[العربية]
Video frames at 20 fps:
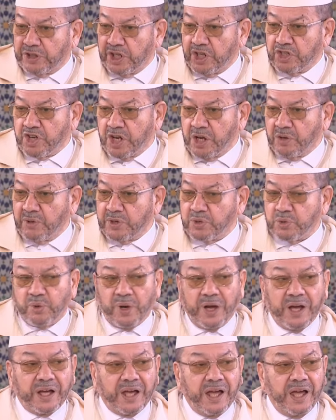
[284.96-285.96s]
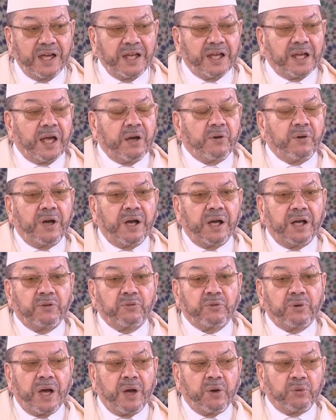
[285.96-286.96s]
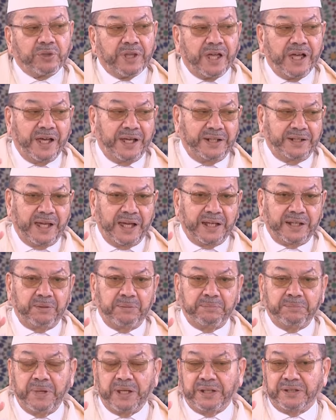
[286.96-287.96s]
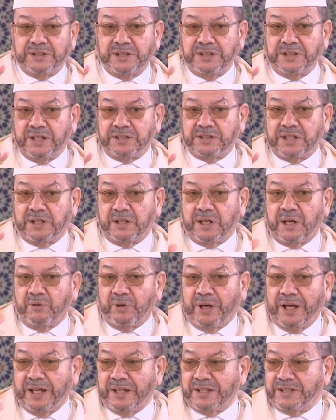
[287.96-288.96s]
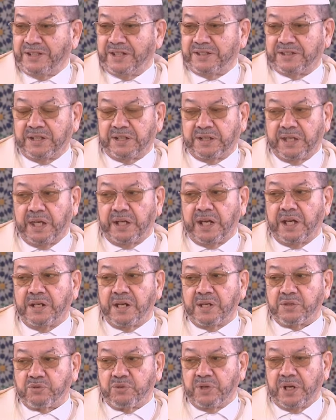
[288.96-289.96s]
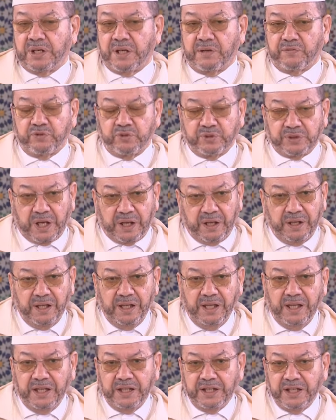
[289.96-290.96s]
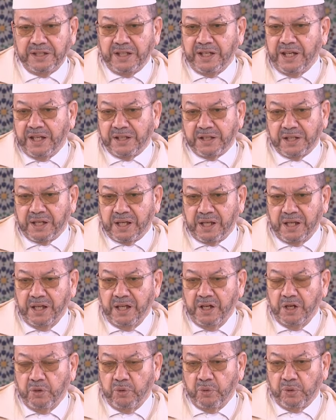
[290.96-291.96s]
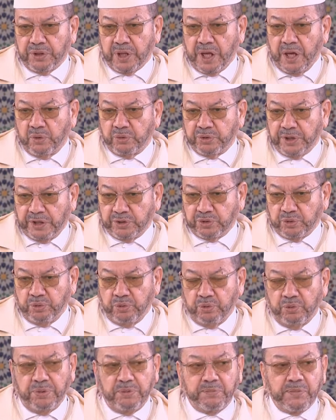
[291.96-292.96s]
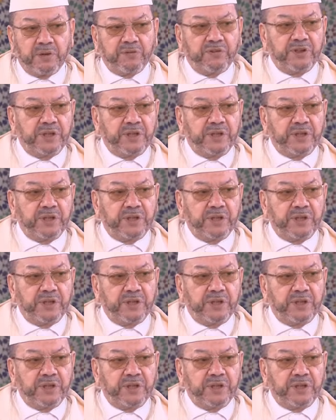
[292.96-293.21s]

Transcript: وتجاوزوا حقائق وأوضاعا مادية أو عادية كان الناس يألفونها إذا هذا أوضحته بما